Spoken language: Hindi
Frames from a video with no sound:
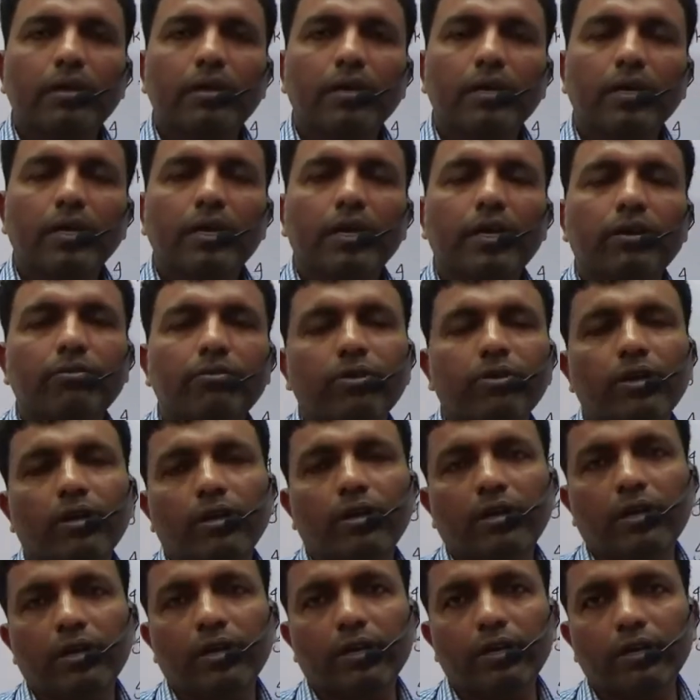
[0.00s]
इनडेफिनेट
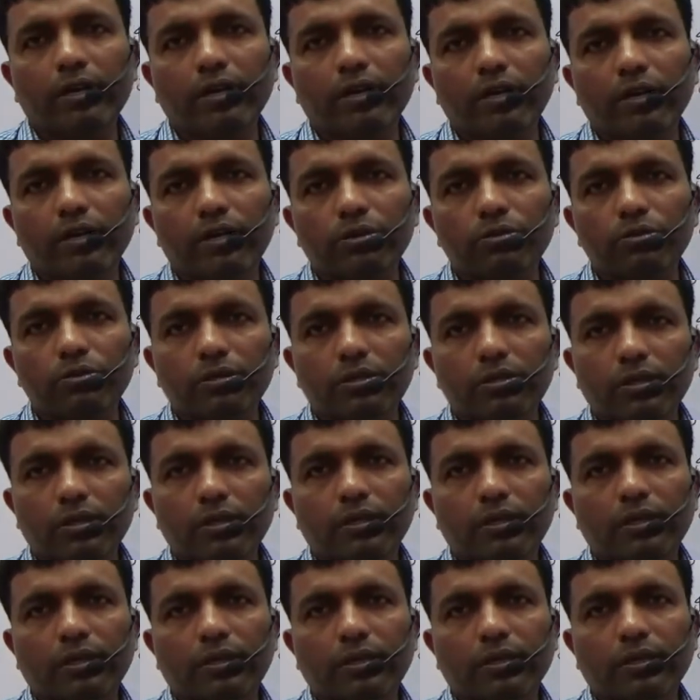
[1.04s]
आर्टिकल का यूज नहीं
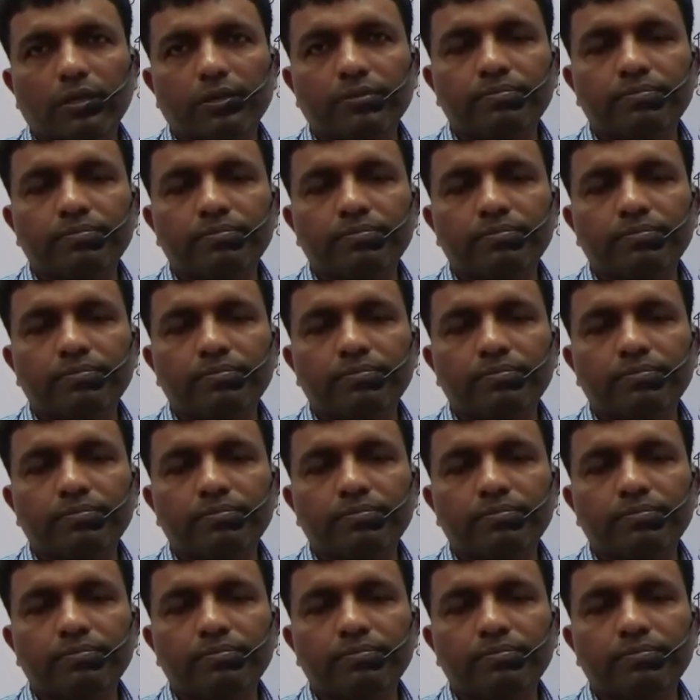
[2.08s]
करते हैं